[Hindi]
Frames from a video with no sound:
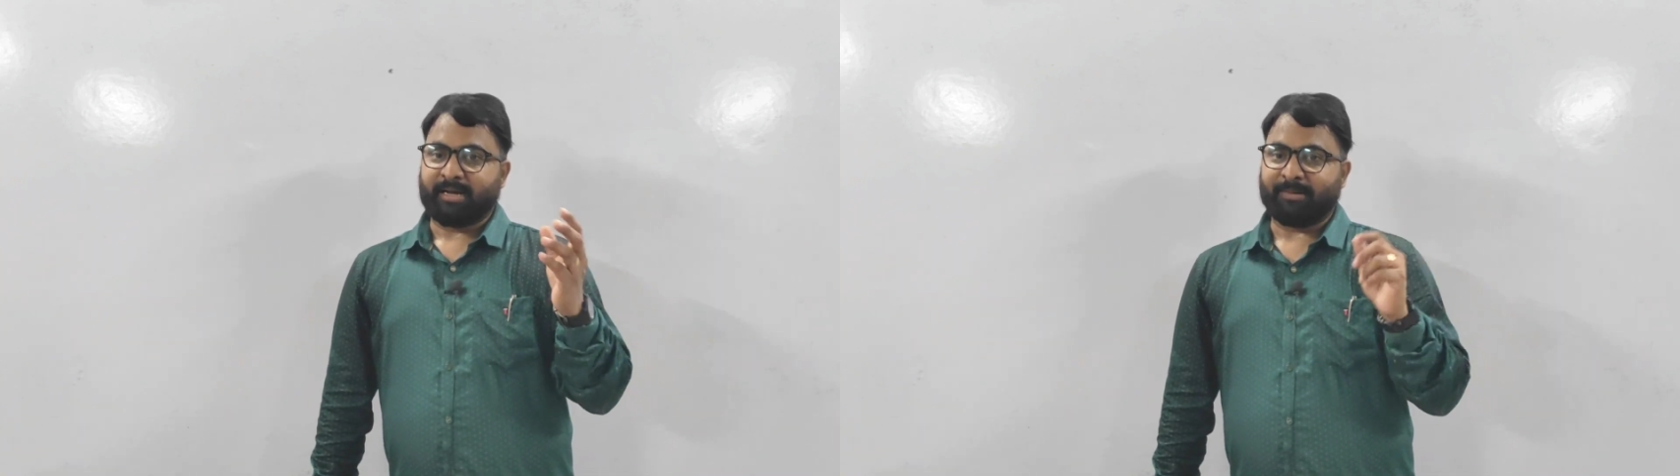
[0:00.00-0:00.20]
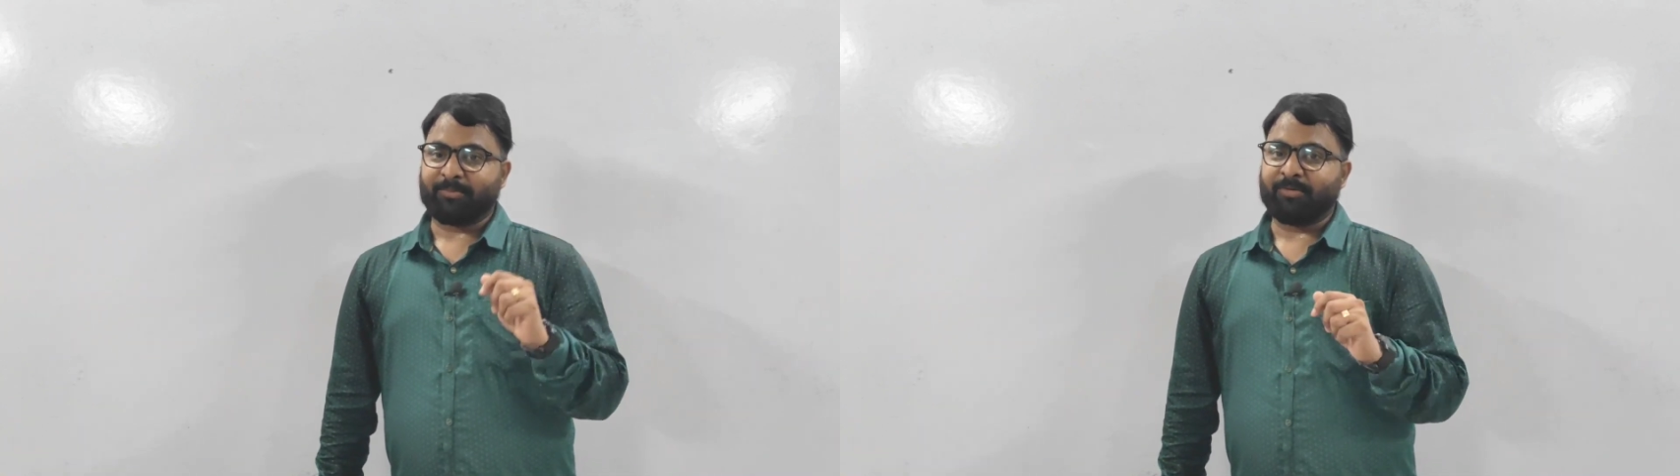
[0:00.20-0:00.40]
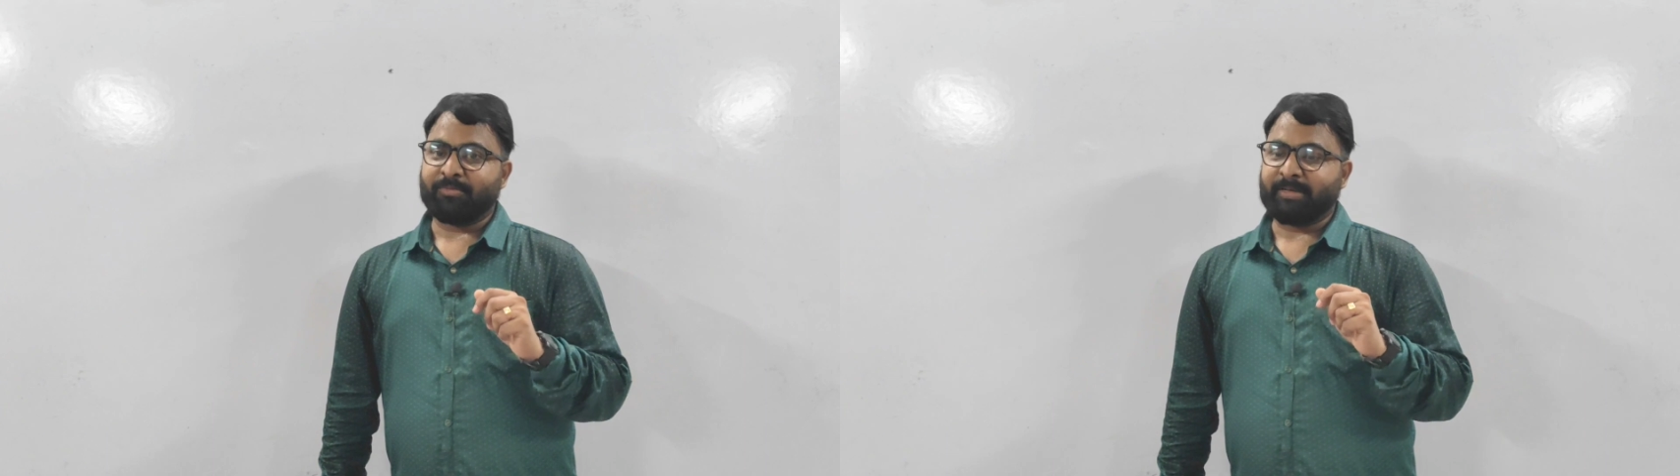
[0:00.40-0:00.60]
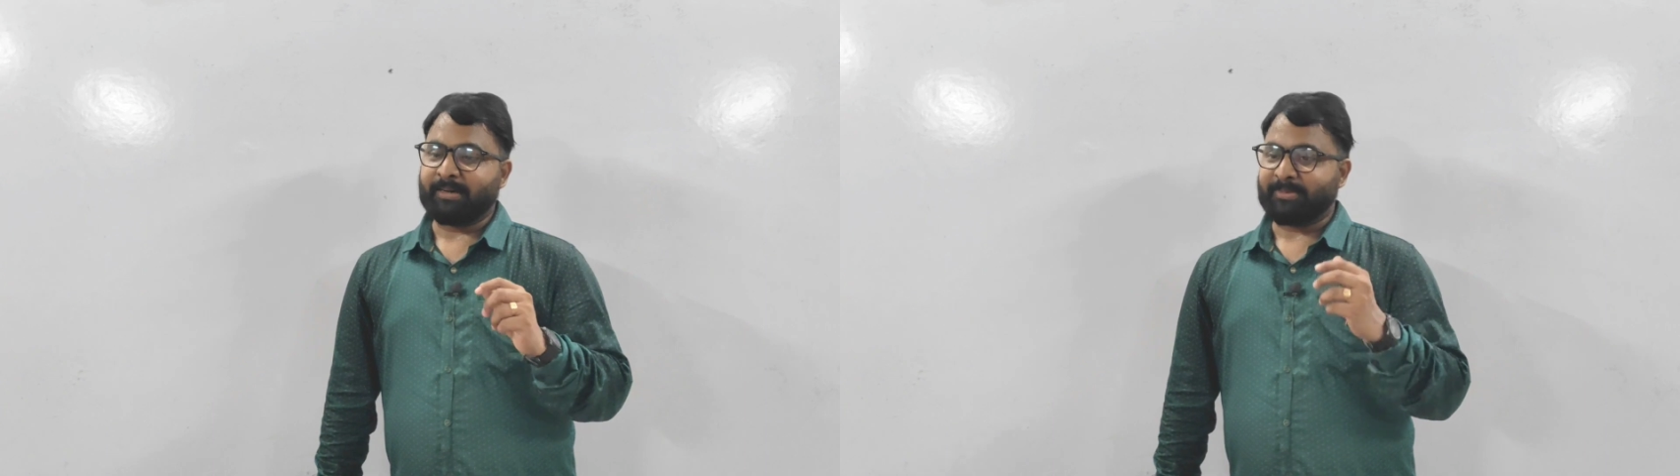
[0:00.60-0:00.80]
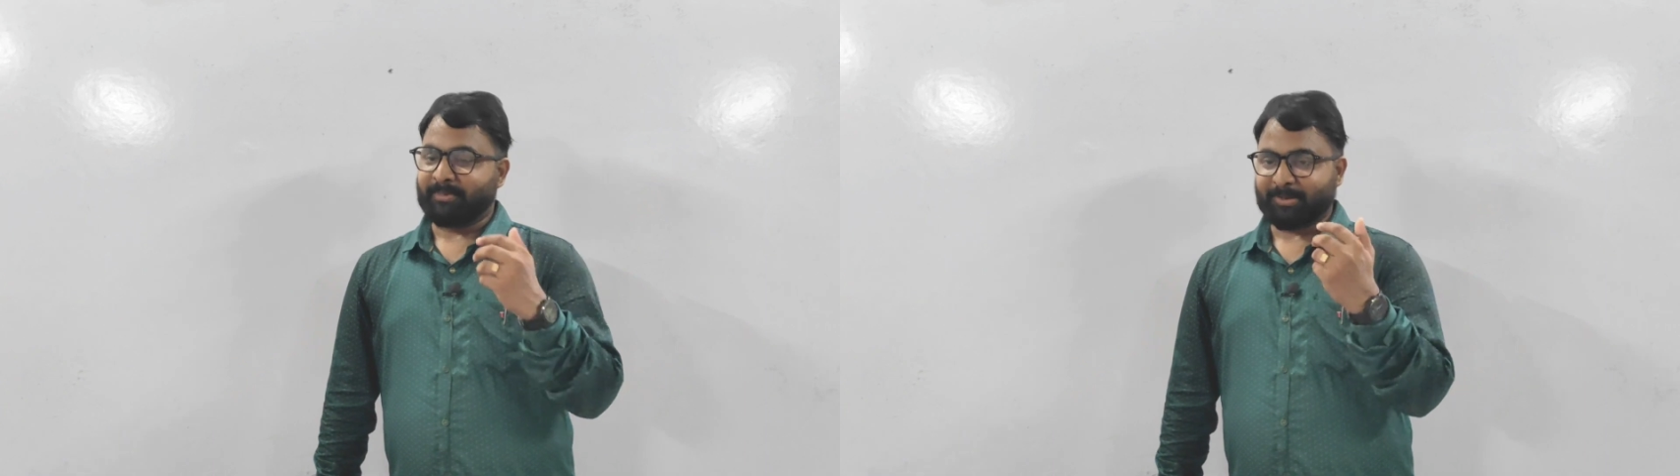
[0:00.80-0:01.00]
हम लोग भी
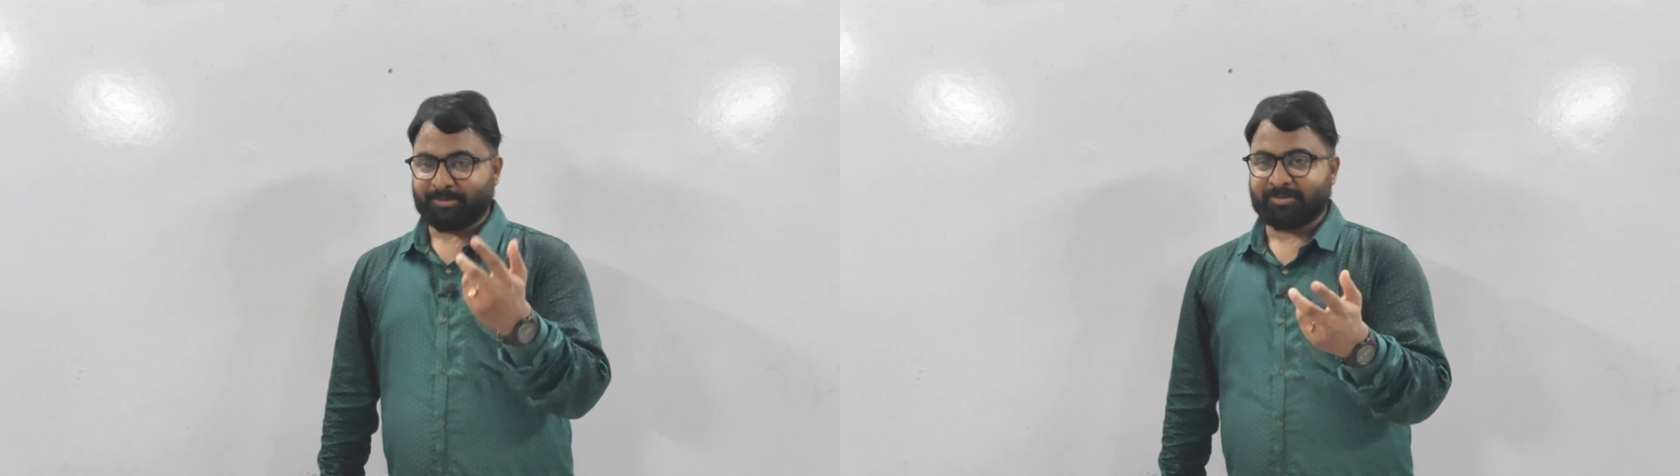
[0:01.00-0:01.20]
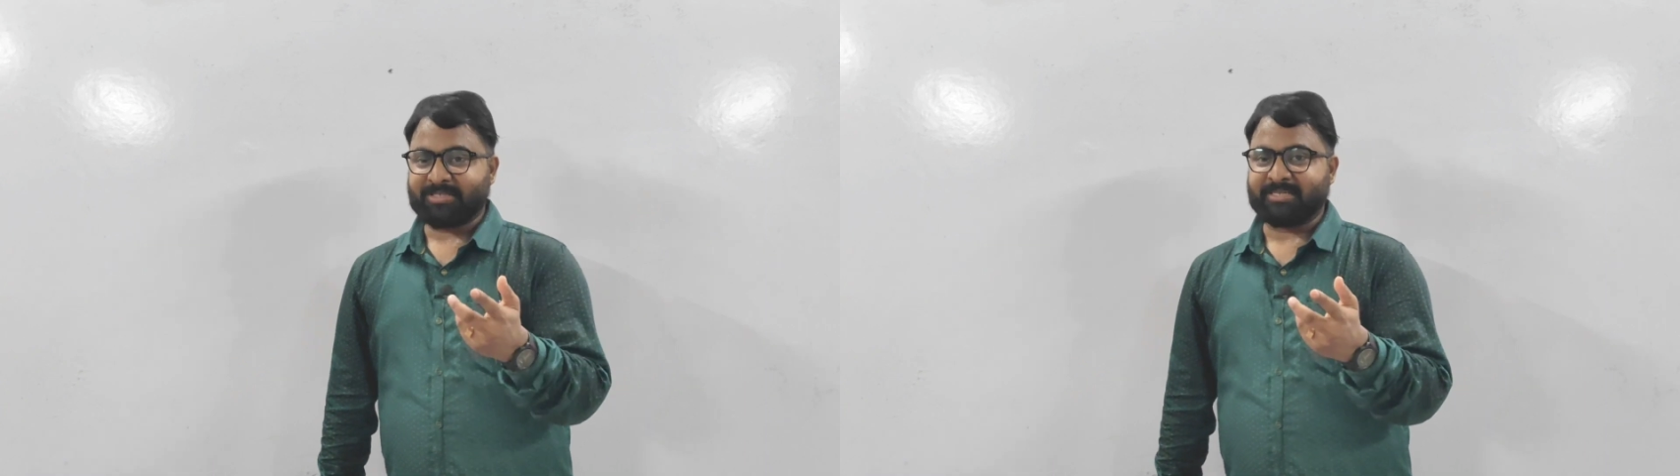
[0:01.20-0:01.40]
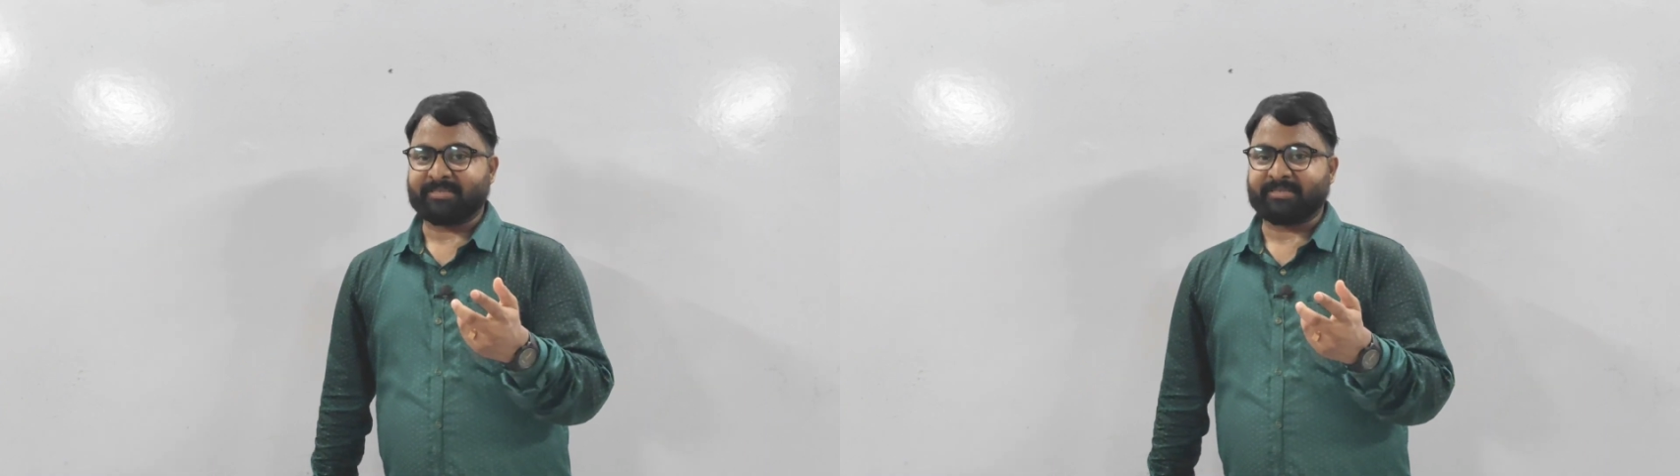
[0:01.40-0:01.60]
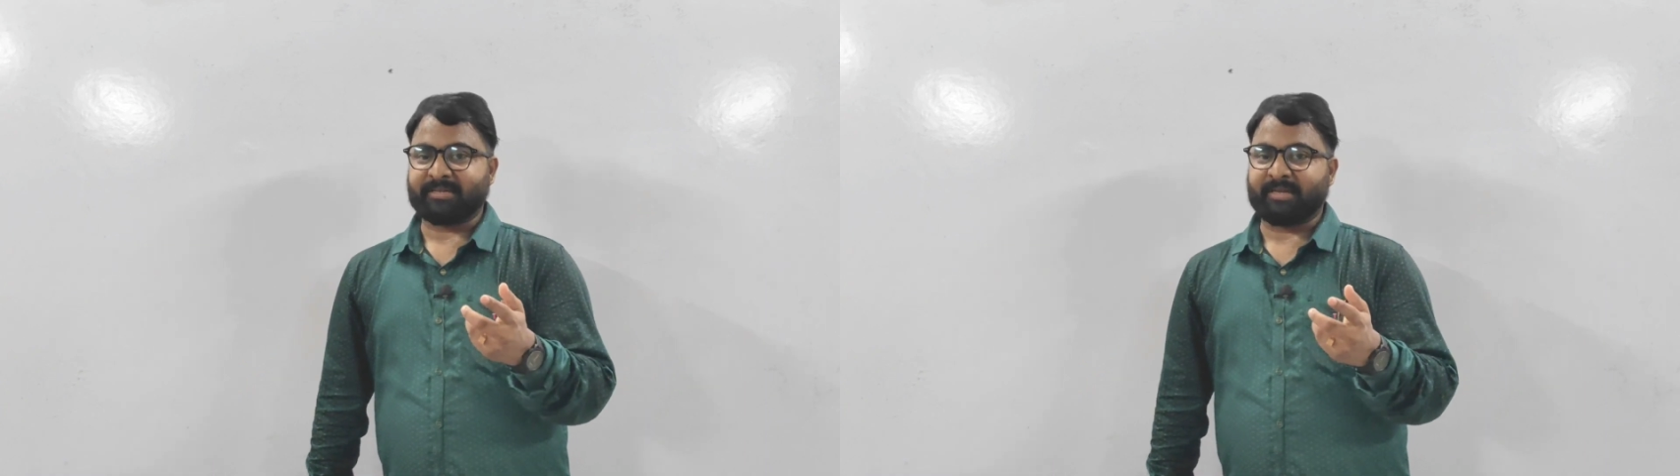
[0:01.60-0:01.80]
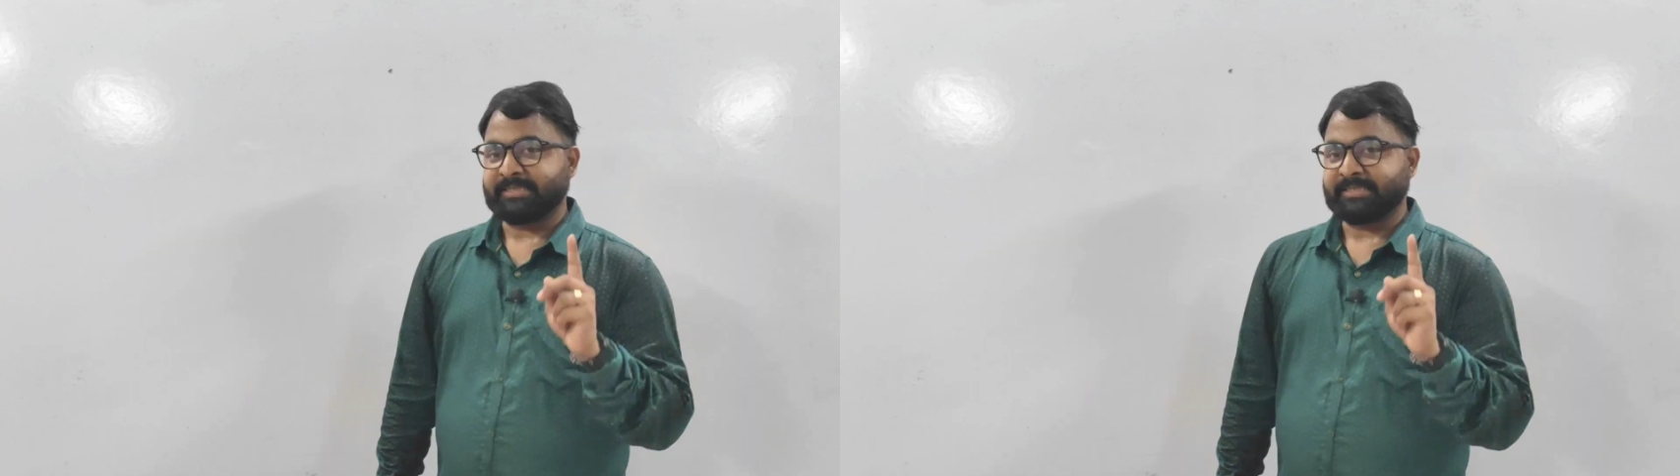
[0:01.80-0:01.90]
अपने बच्चों से सीखते हैं